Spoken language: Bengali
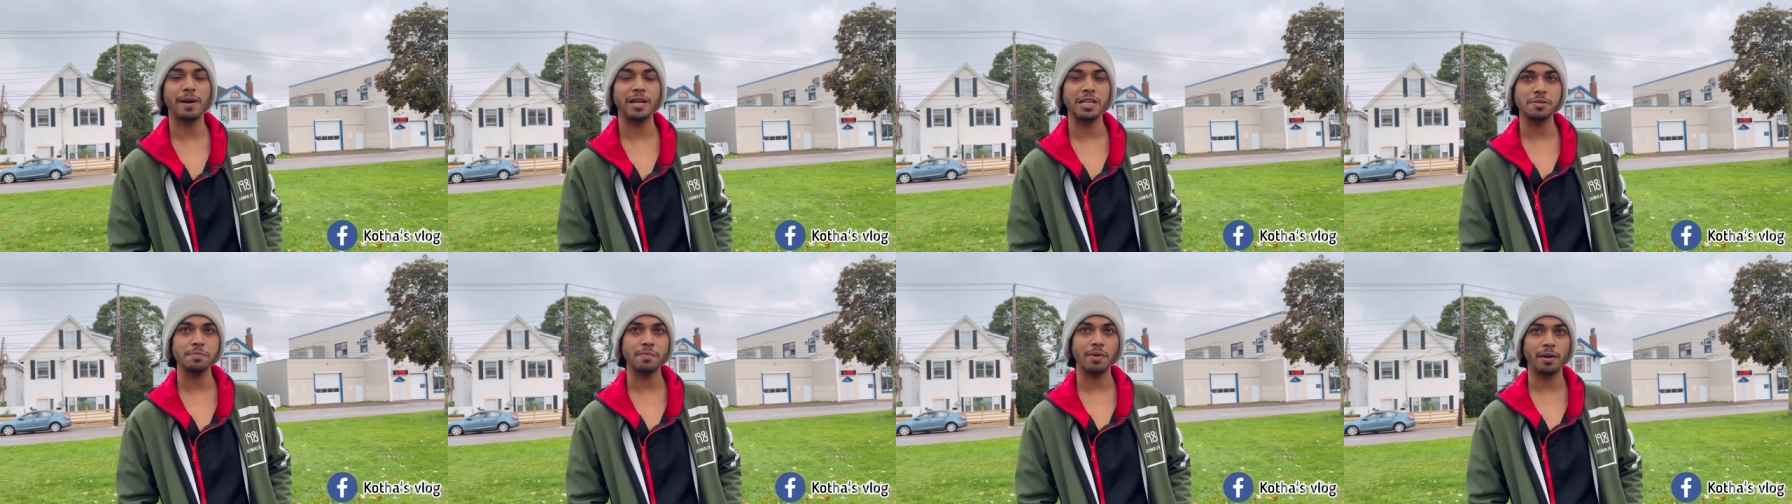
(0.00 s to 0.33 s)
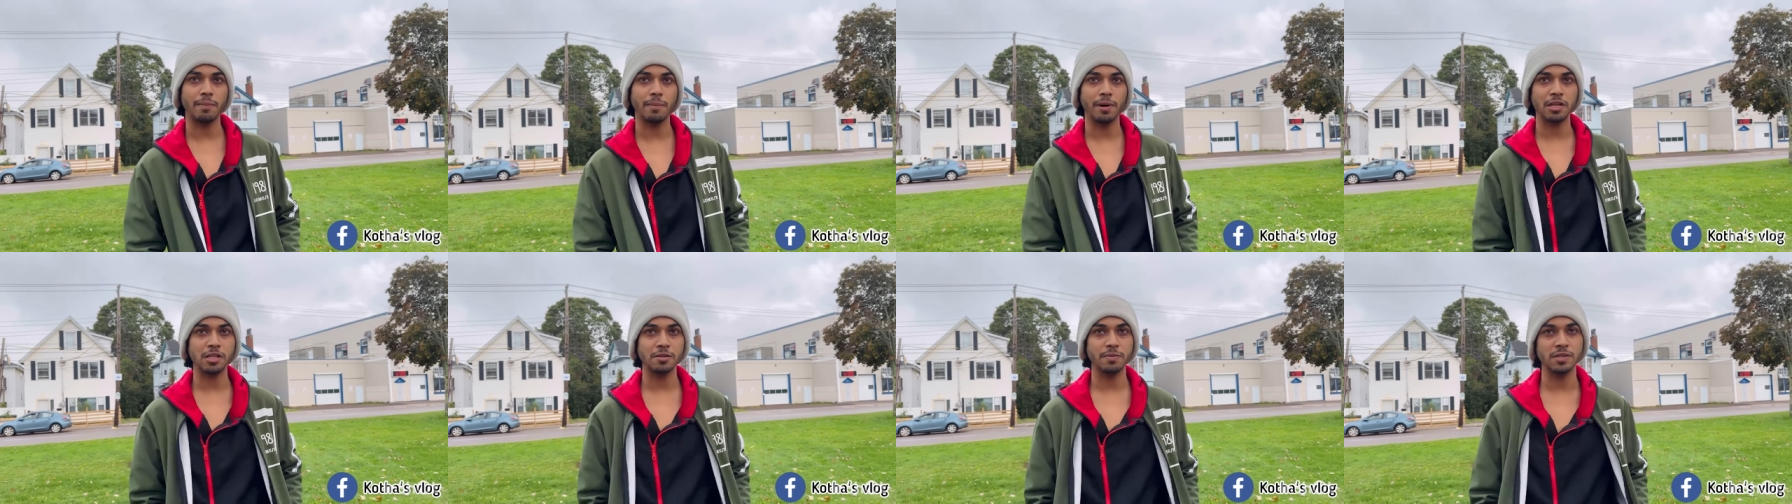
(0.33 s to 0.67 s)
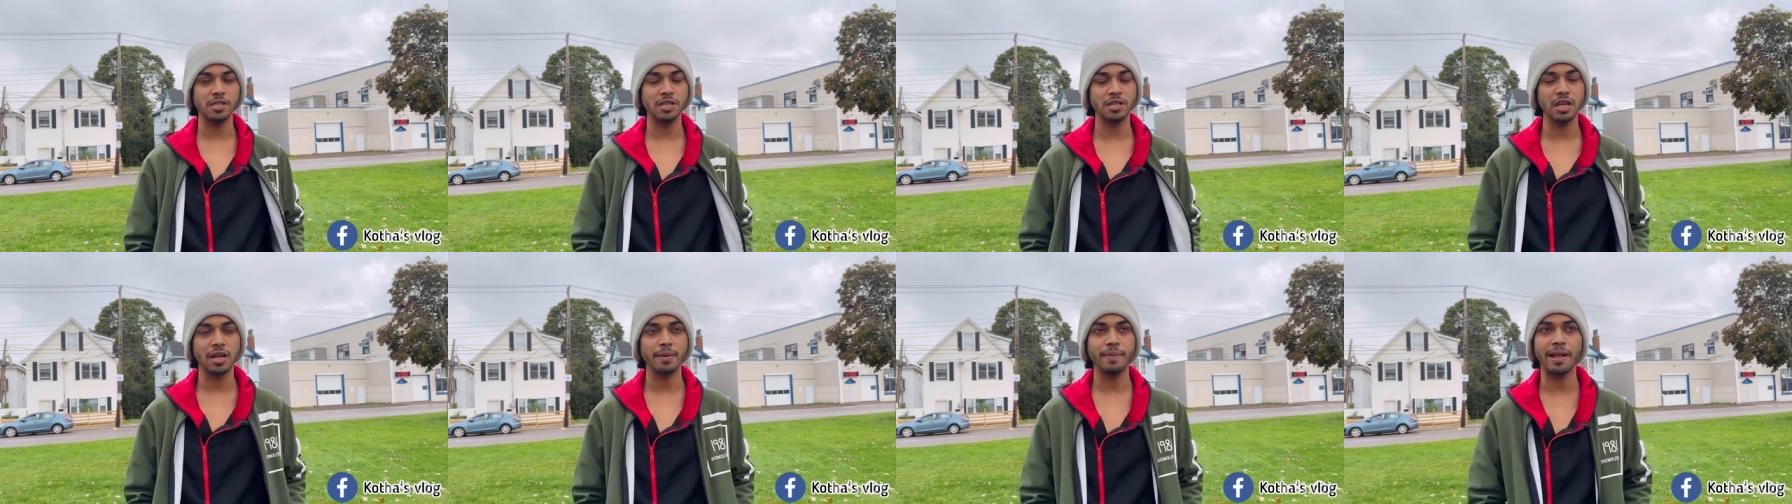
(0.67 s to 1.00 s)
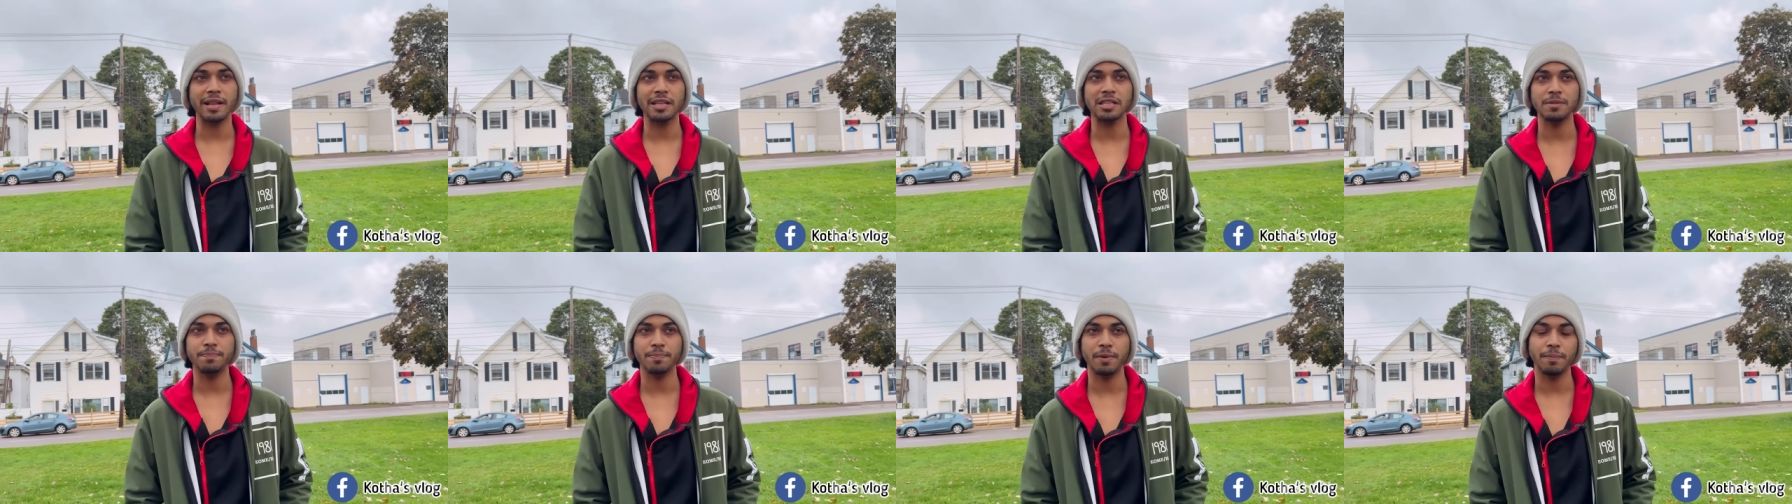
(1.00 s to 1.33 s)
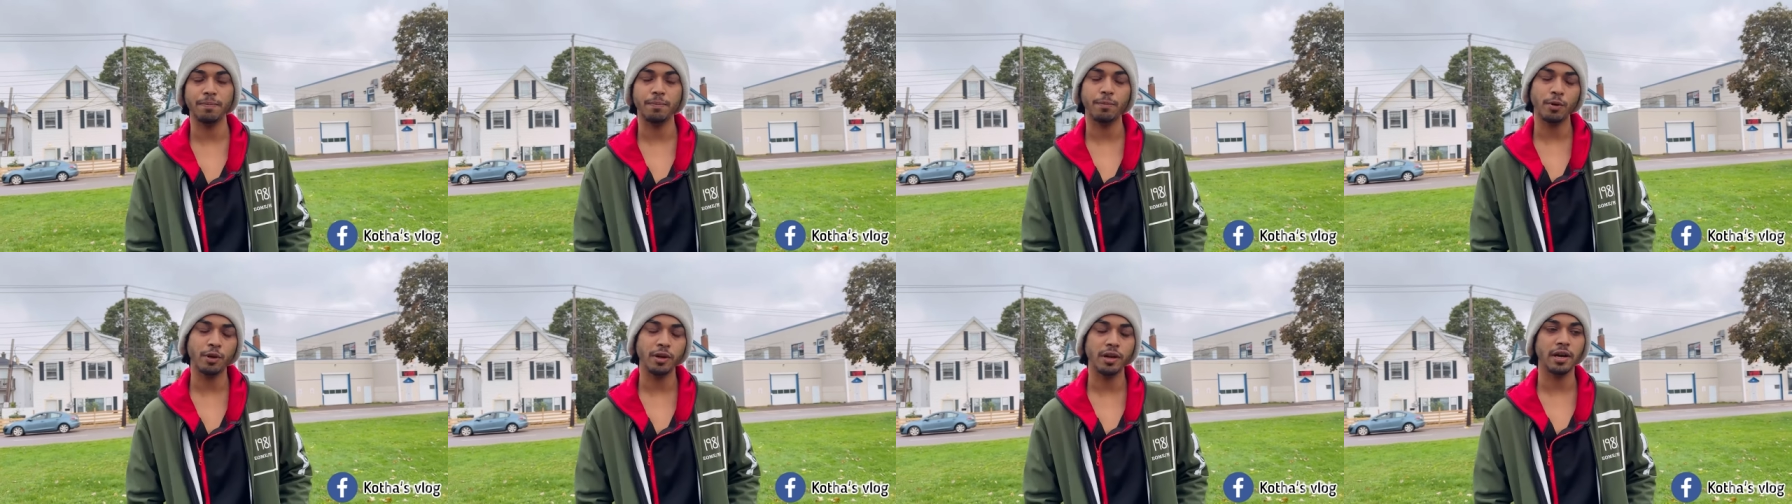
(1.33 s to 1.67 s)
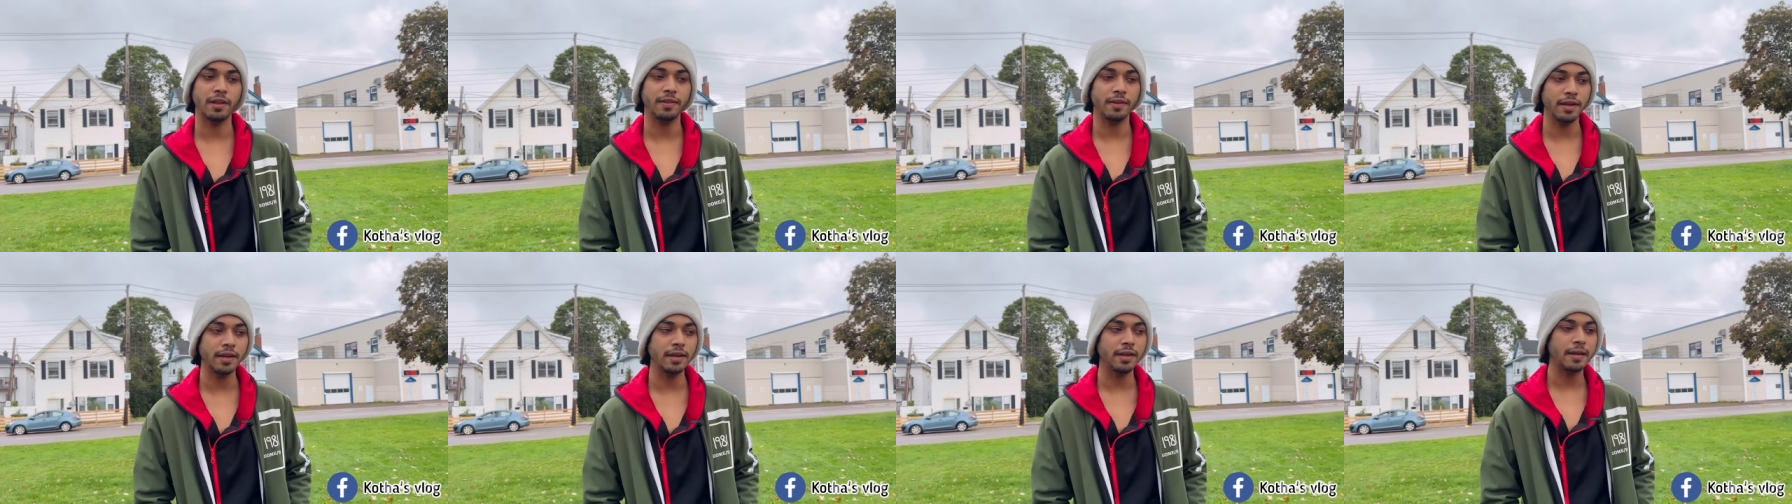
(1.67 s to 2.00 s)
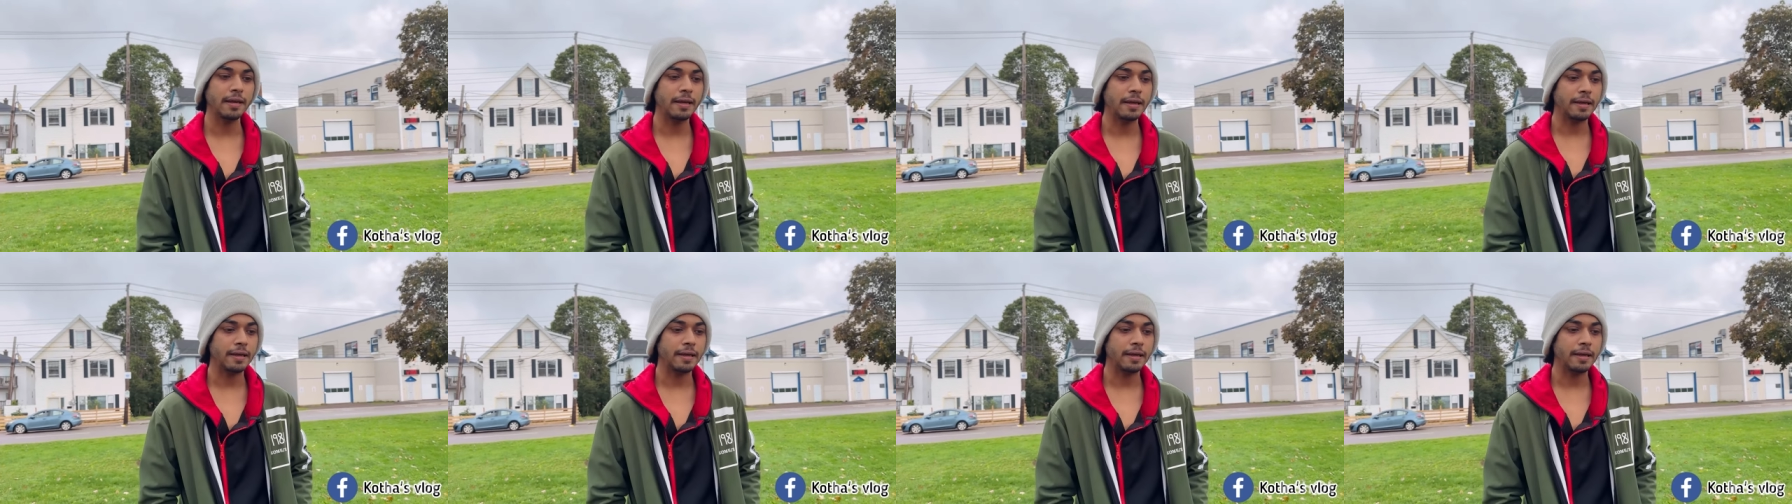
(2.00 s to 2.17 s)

মার্চ মার্চ মাসের দিকে আমি আলসি পরীক্ষা দিই